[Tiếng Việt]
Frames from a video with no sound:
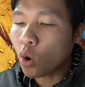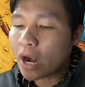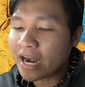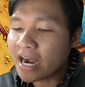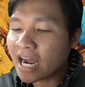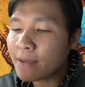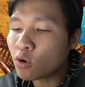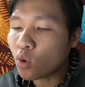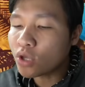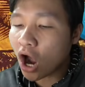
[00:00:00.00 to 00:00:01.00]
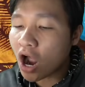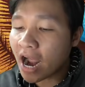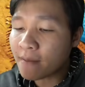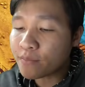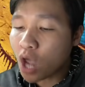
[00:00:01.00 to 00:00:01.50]
cua này định ăn hiếp con cua nhỏ
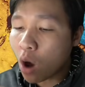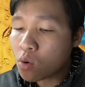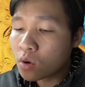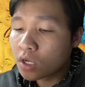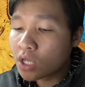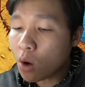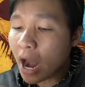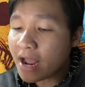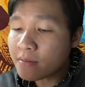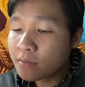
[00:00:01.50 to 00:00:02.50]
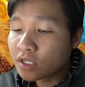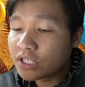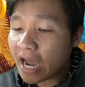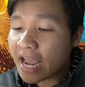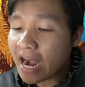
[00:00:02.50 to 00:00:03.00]
hả vô vô đây
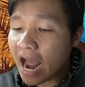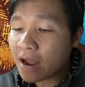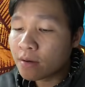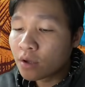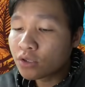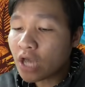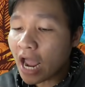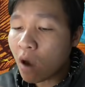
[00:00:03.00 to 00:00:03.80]
chơi với anh à chơi